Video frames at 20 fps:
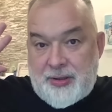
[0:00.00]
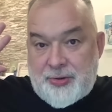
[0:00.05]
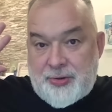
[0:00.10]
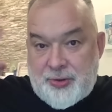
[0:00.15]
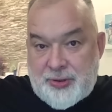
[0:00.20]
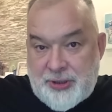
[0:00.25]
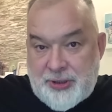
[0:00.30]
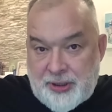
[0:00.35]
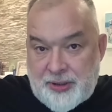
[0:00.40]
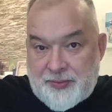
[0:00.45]

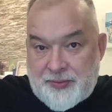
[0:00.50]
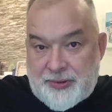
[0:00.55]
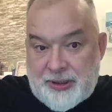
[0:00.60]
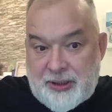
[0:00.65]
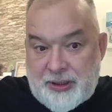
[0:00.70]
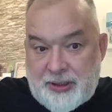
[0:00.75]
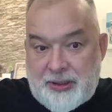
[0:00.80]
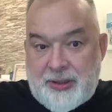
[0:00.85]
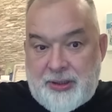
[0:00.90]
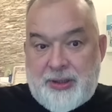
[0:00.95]
Что делаем
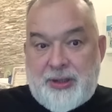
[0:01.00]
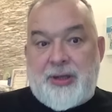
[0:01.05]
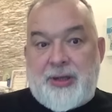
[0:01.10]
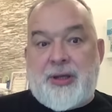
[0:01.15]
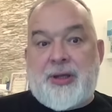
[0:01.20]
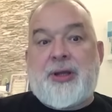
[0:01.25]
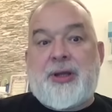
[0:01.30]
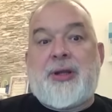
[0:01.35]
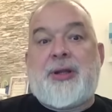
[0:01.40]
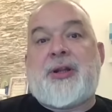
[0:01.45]
то
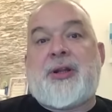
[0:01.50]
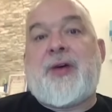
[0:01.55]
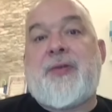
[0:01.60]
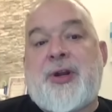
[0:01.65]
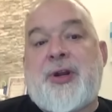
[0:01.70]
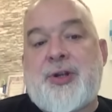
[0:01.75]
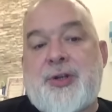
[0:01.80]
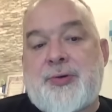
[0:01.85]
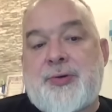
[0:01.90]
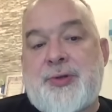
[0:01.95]

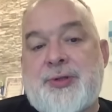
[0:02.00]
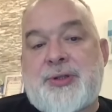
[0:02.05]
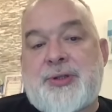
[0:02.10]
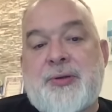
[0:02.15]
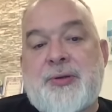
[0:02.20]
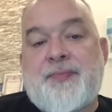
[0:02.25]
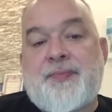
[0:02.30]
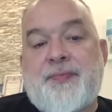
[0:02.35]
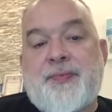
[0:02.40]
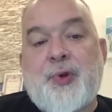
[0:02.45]
товарищ
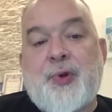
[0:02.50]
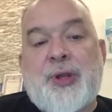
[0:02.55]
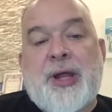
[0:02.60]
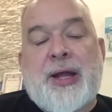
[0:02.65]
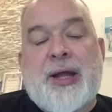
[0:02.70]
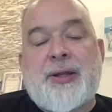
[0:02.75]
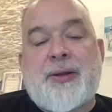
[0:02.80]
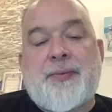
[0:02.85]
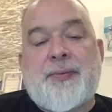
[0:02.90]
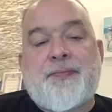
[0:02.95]
Остин? Ну
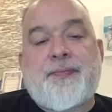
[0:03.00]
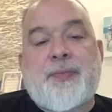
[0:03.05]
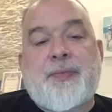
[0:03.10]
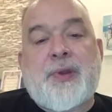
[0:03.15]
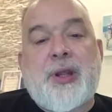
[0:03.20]
ладно.